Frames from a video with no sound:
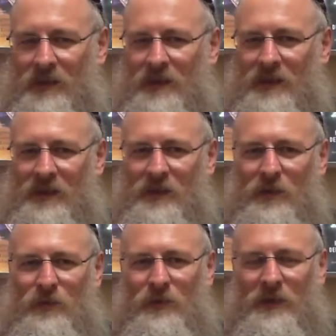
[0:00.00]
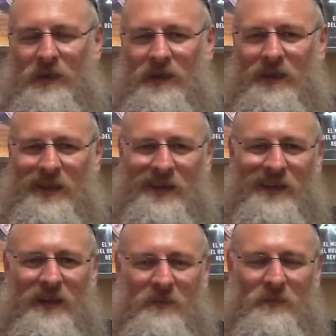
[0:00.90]
¿Y qué ocurre? Ellas
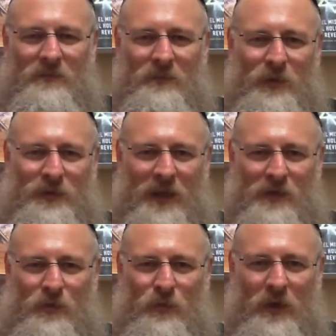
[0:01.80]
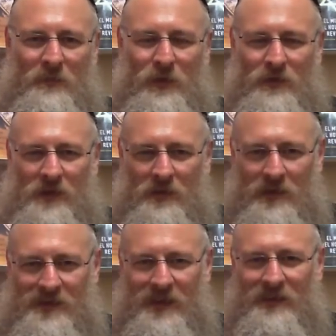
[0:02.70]
quieren mostrar su cuerpo, los
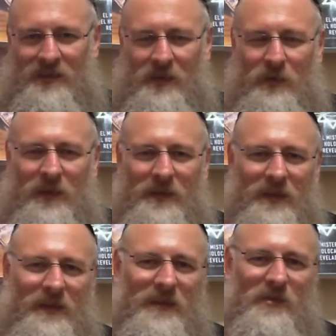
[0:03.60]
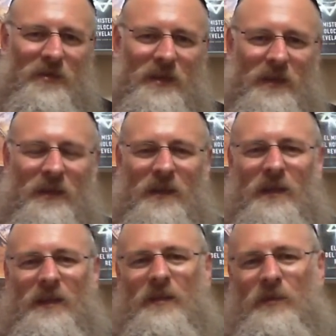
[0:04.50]
adolescentes ahora tienen eso de que
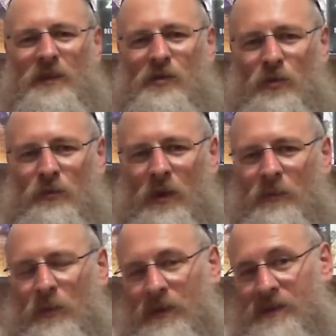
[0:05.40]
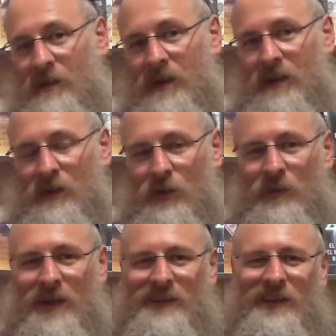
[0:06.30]
quieren mostrar su cuerpo porque saben que no lo
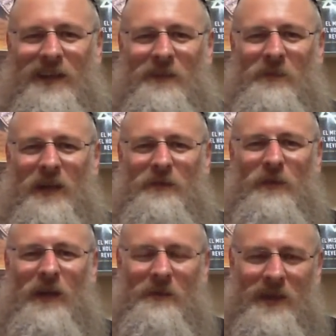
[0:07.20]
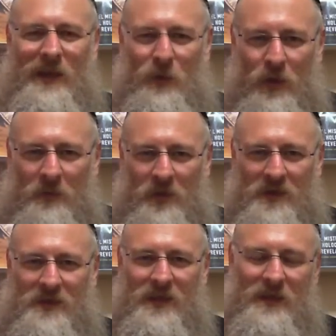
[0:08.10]
van a tener para toda la vida el cuerpo
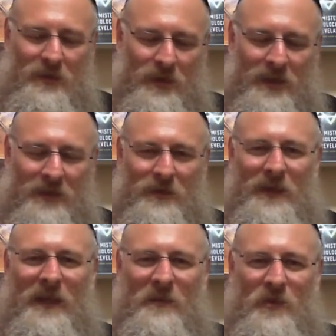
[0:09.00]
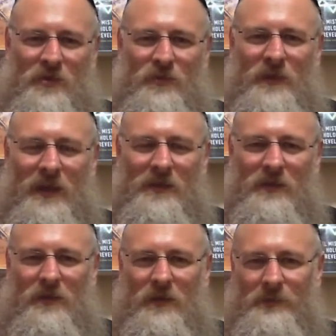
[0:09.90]
así, Dios les dio la hermosura y
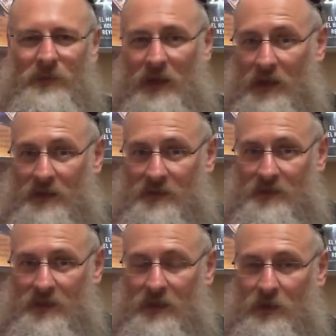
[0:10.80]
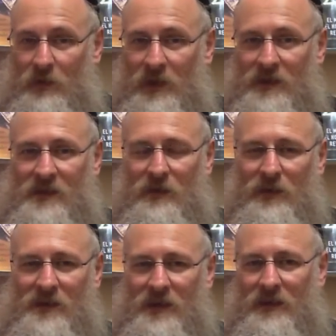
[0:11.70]
todo a las eh, jóvenes,
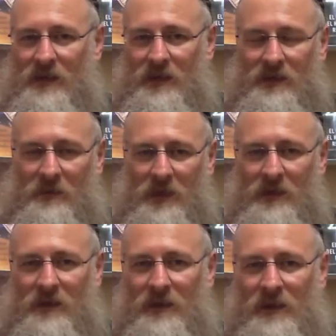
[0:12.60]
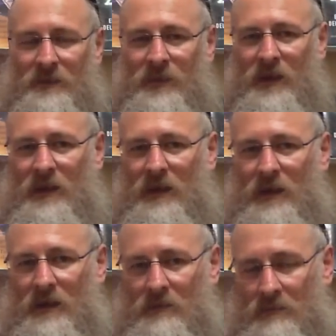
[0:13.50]
adolescentes y también
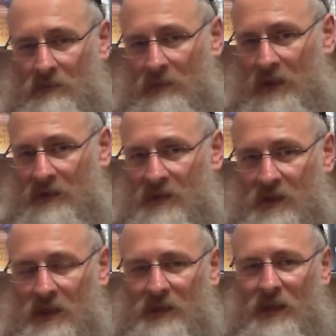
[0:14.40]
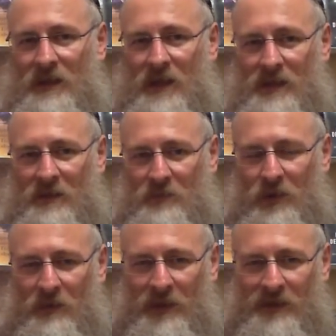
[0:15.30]
eh, hasta cierta edad que
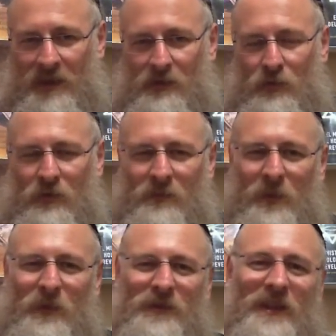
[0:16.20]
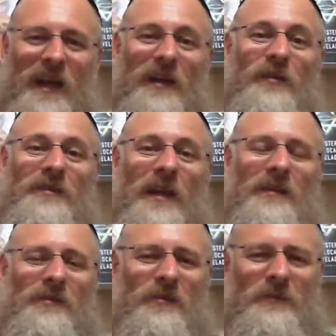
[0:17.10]
pueden mantener su cuerpo, mostrarlo tanto.